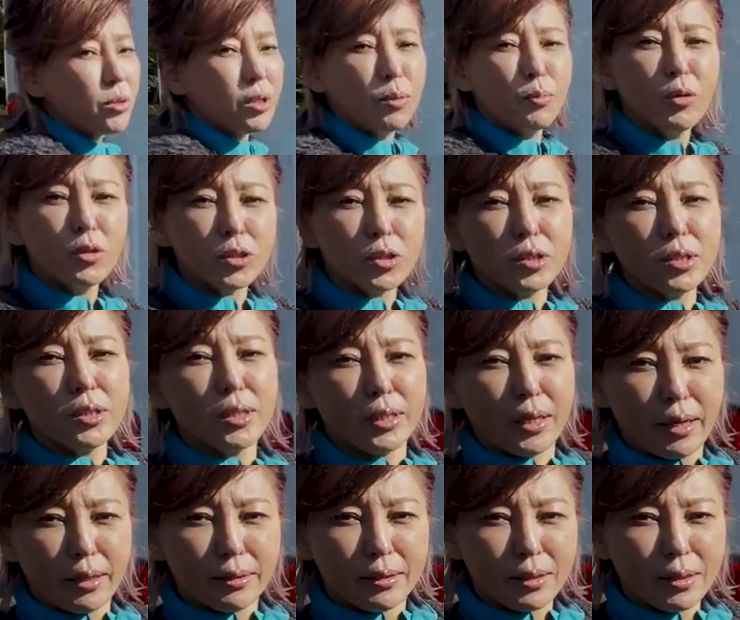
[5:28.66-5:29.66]
荷物入
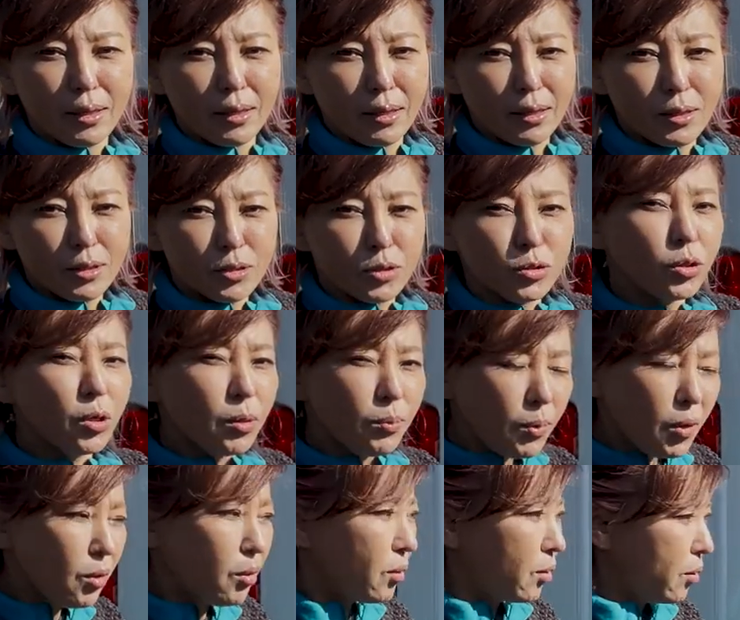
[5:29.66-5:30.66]
れ、それ
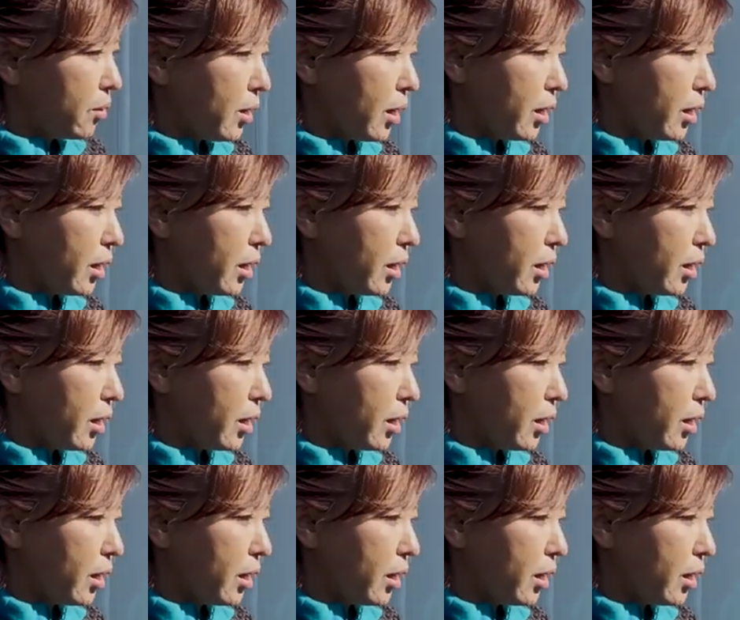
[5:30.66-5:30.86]
も